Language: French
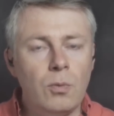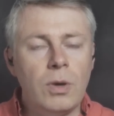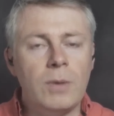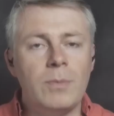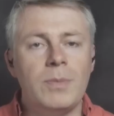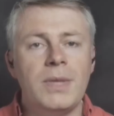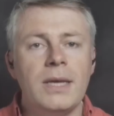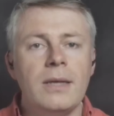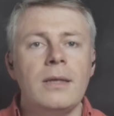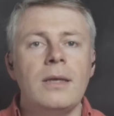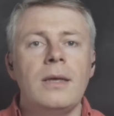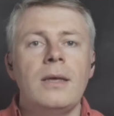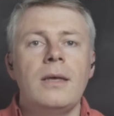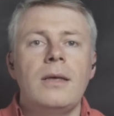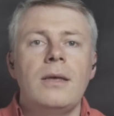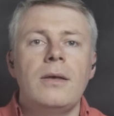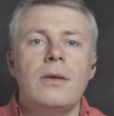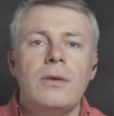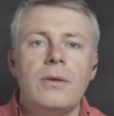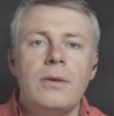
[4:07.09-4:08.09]
moins bien,
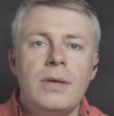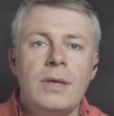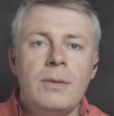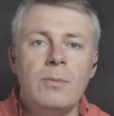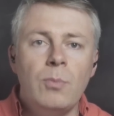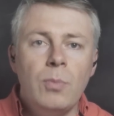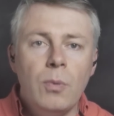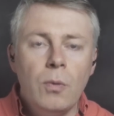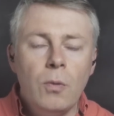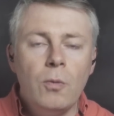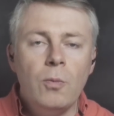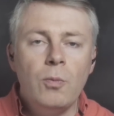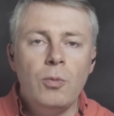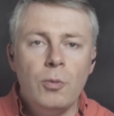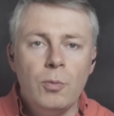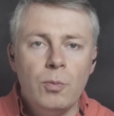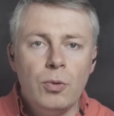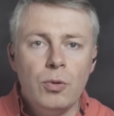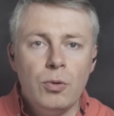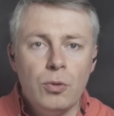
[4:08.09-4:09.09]
ouais, sont plus à
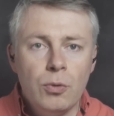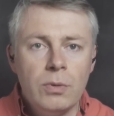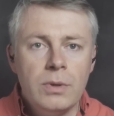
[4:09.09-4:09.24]
l'intérieur.